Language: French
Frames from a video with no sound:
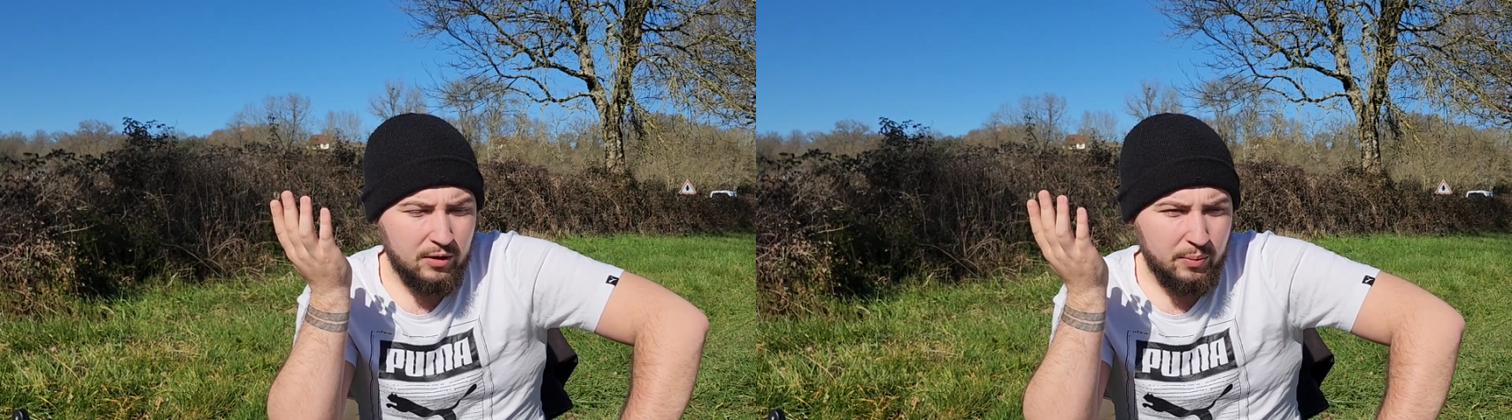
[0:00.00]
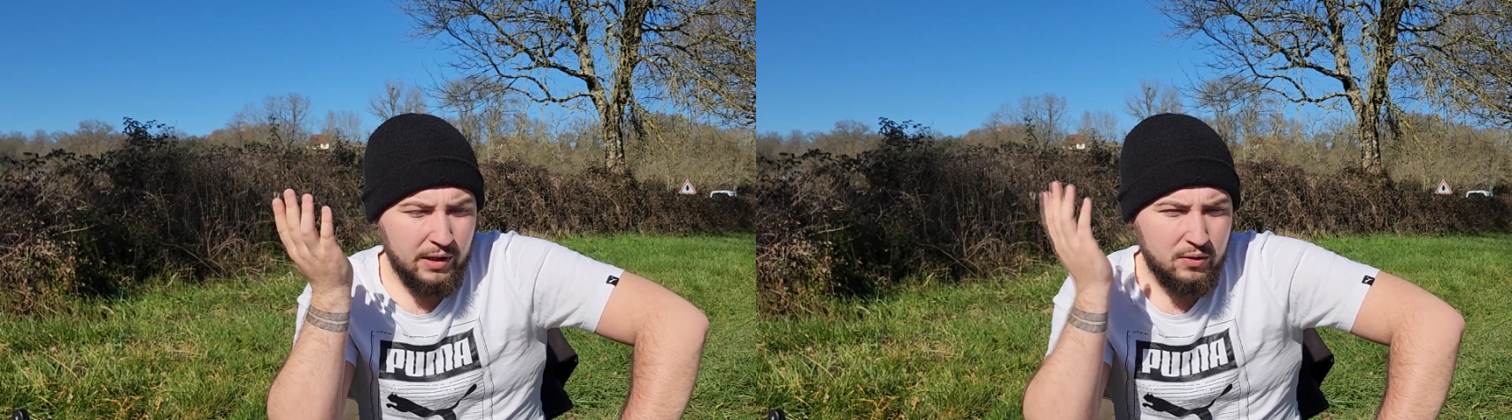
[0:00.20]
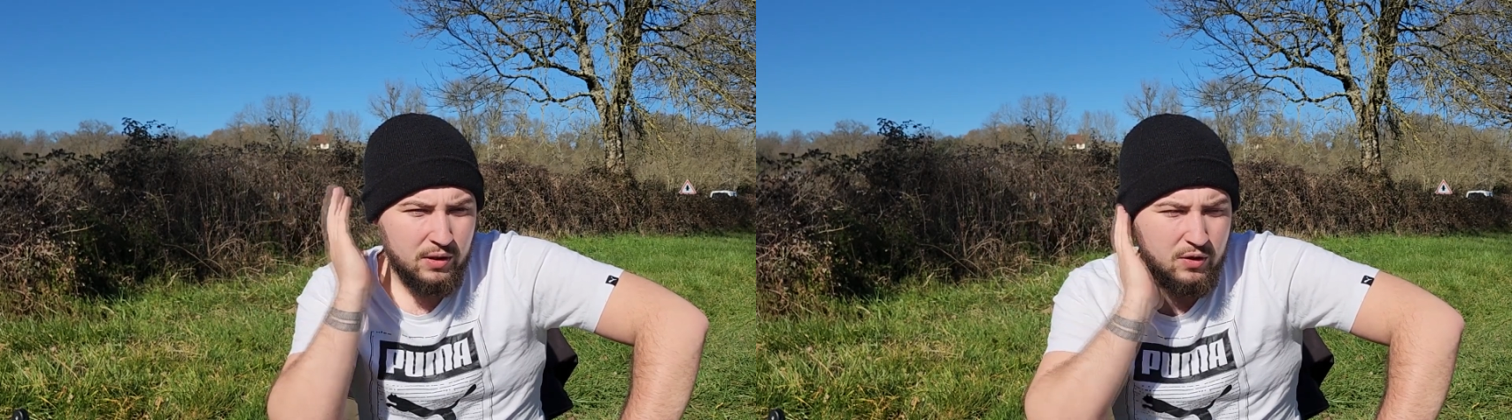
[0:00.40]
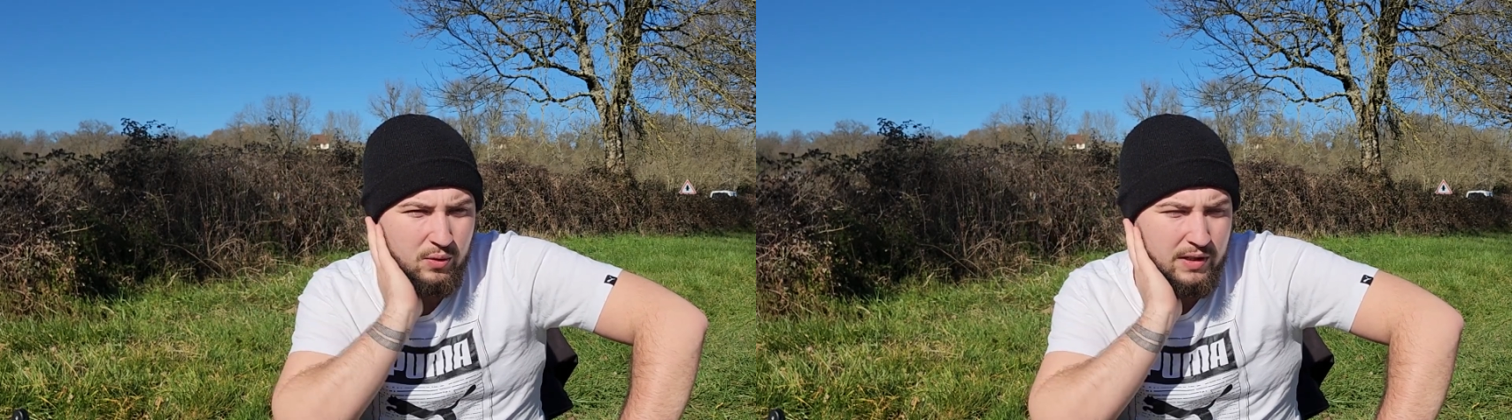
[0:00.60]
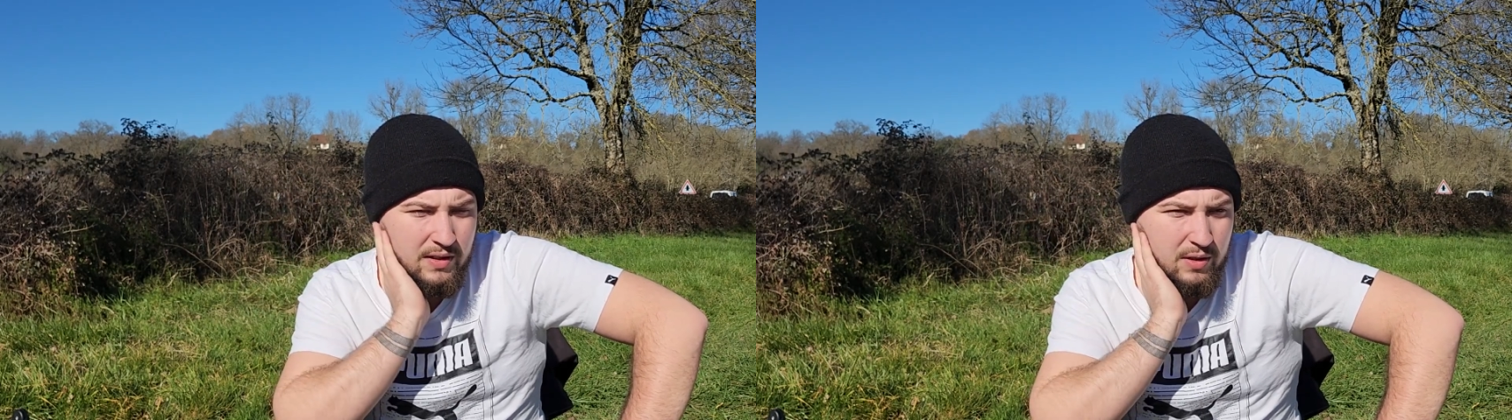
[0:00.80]
températures qui
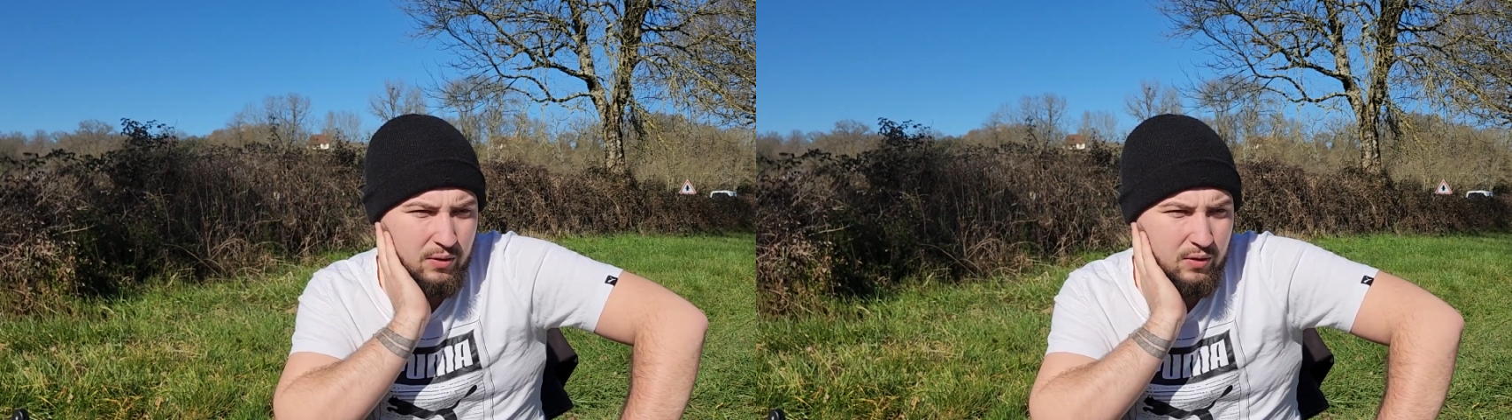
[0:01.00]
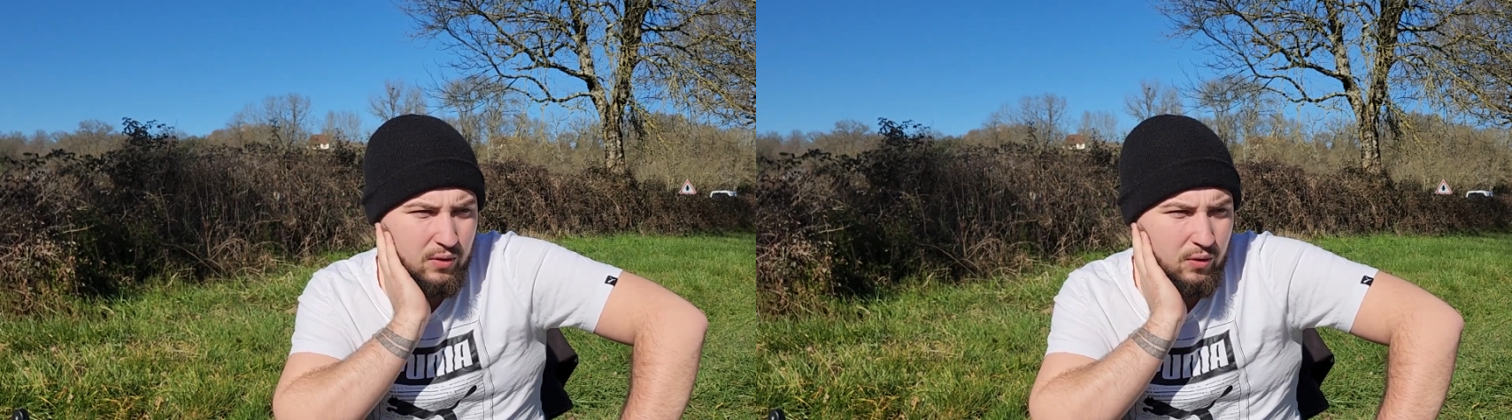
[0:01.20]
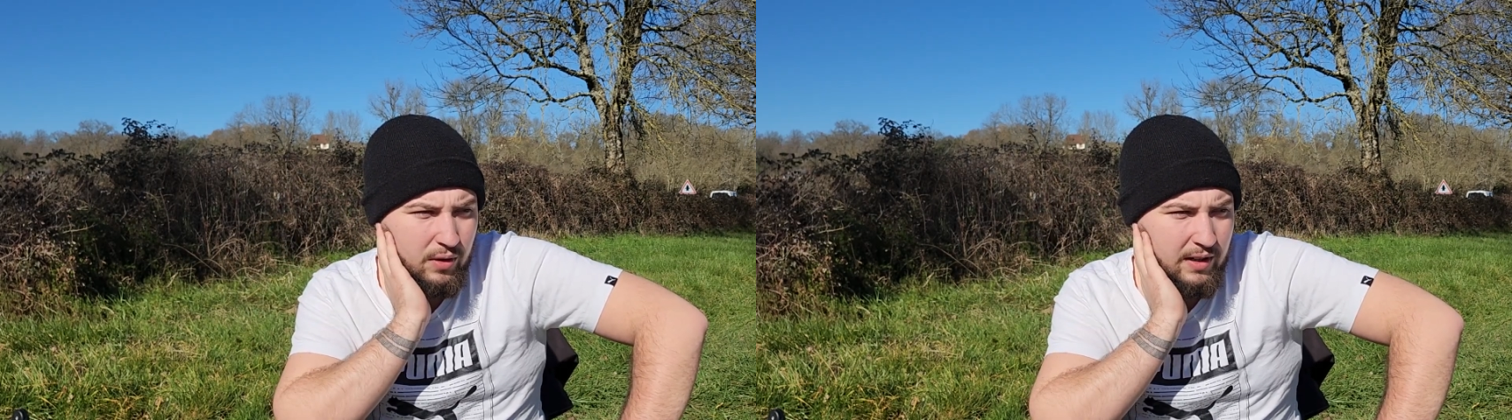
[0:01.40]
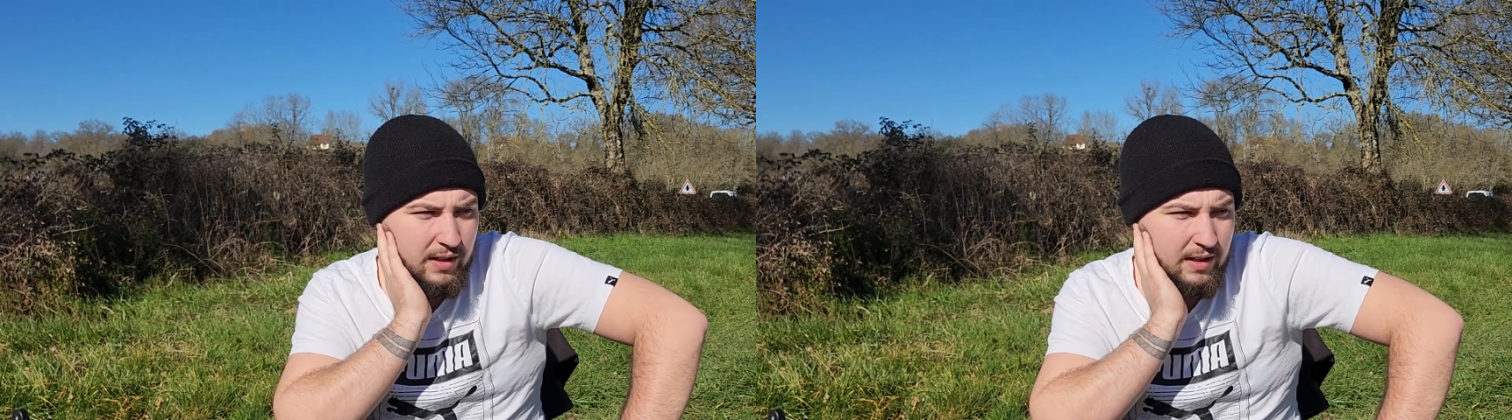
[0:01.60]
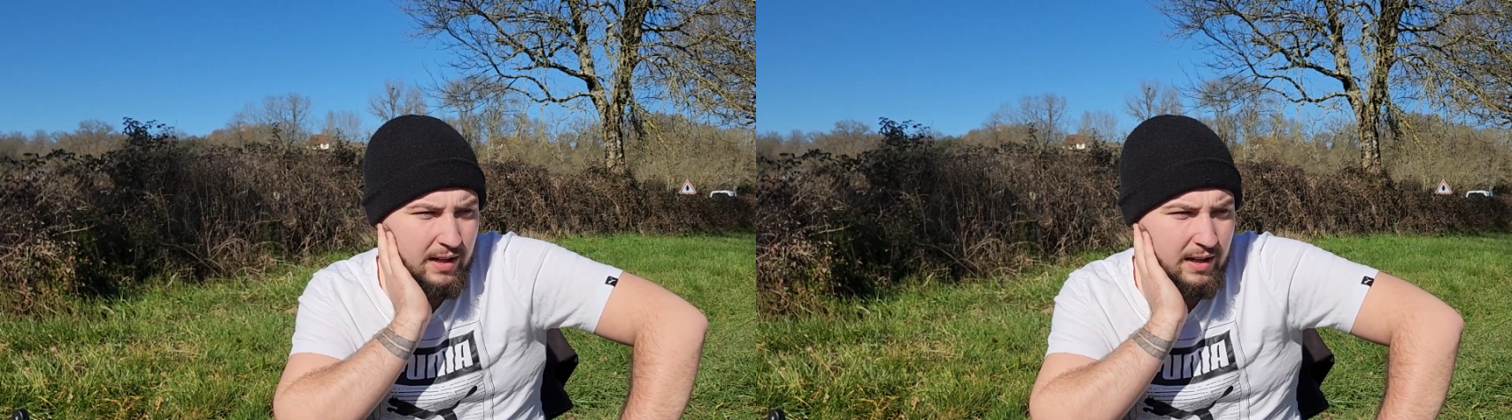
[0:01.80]
sont assez hautes, l'eau est